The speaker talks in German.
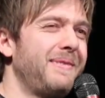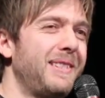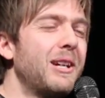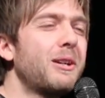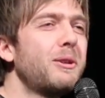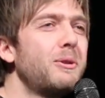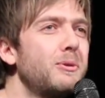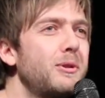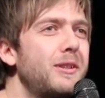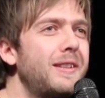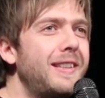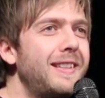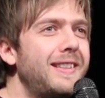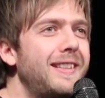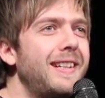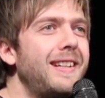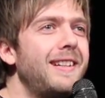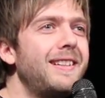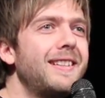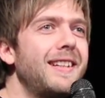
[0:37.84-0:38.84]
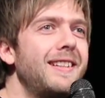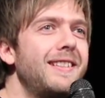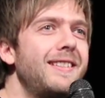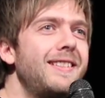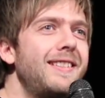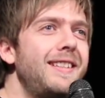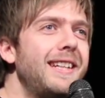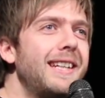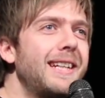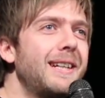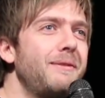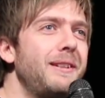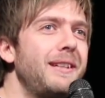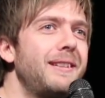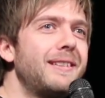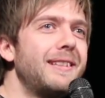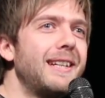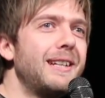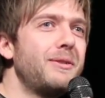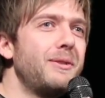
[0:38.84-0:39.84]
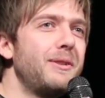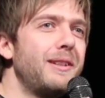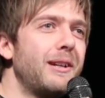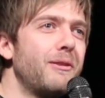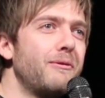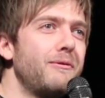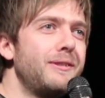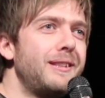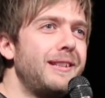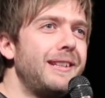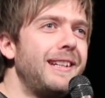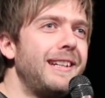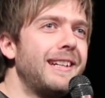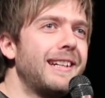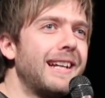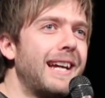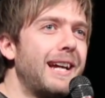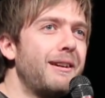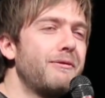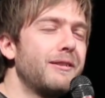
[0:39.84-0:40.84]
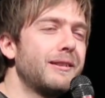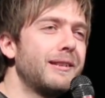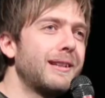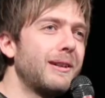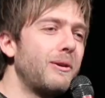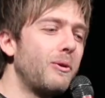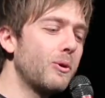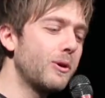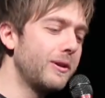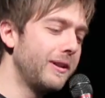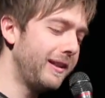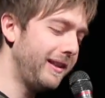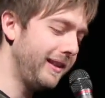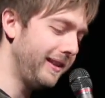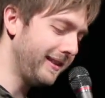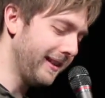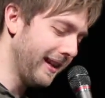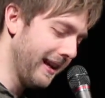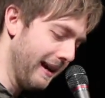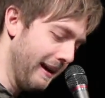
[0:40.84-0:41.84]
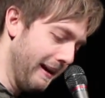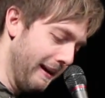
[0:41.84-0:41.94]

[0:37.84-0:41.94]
Ja gut, das hätte jetzt ein Sickerwitz sein sollen, der offensichtlich gleich vertrocknet ist.